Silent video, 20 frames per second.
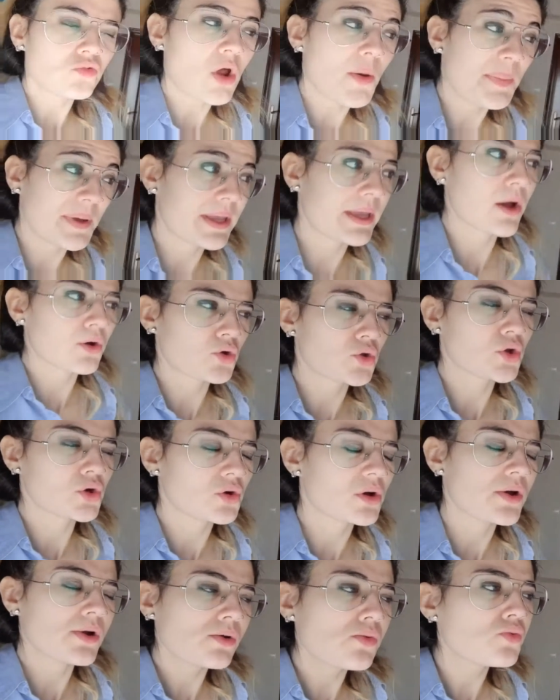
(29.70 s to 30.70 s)
lo he pillado yo,
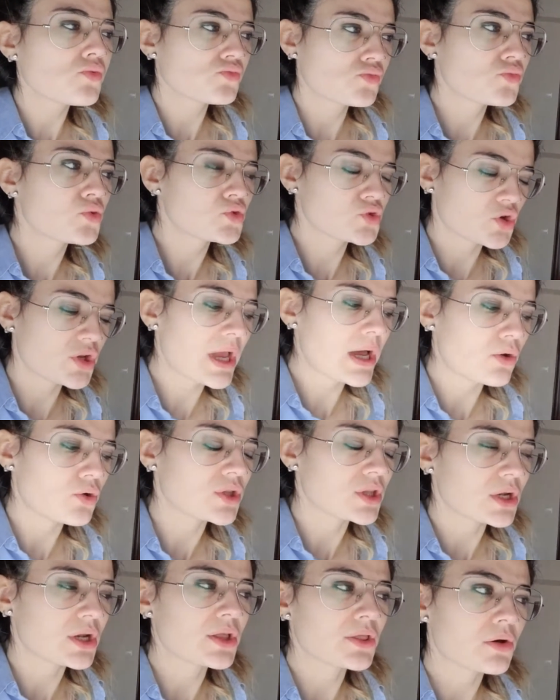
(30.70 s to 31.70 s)
¿eh? Yo ya lo he
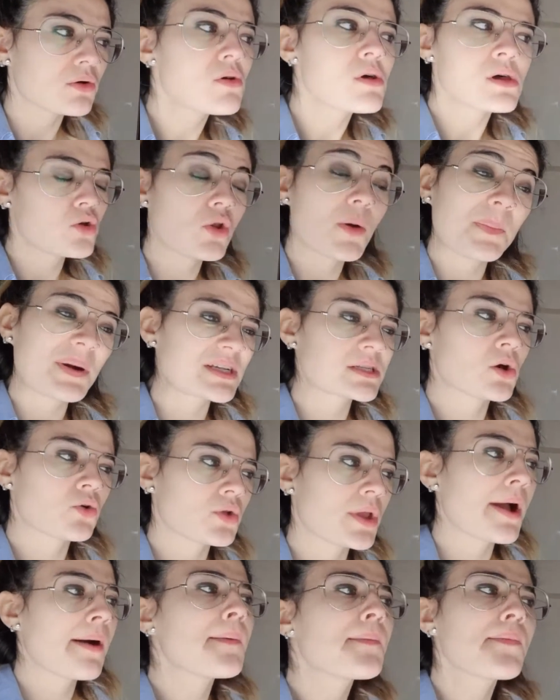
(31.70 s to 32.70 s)
tenido. Lo he pasado
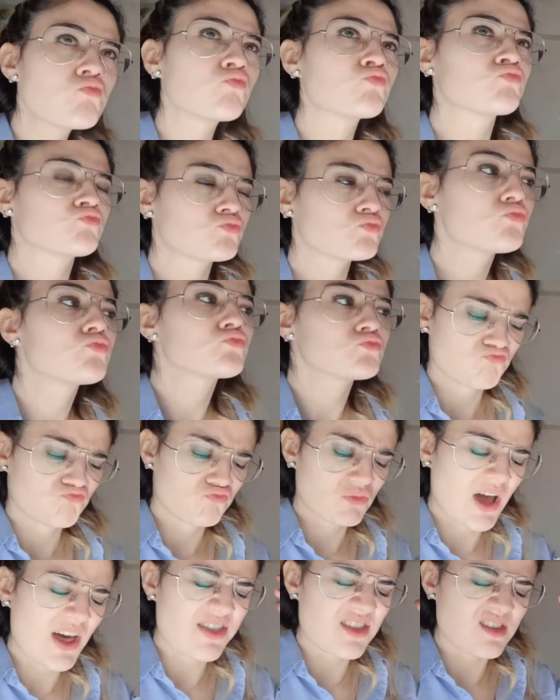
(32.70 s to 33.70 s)
ya.
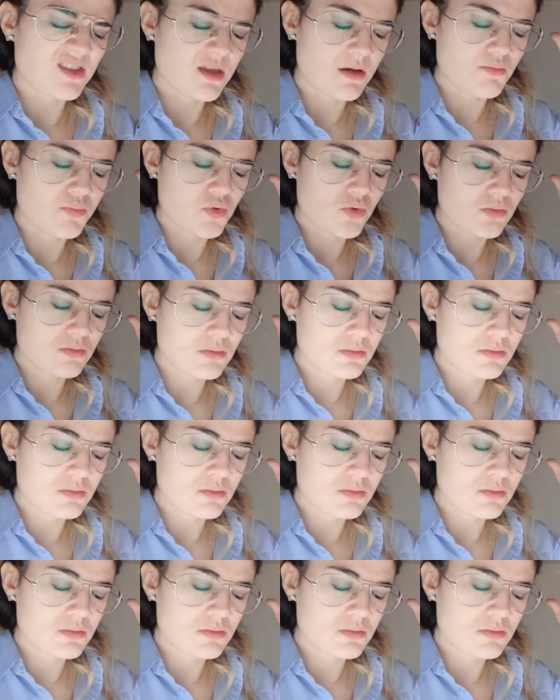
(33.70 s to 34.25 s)
Hace tiempo.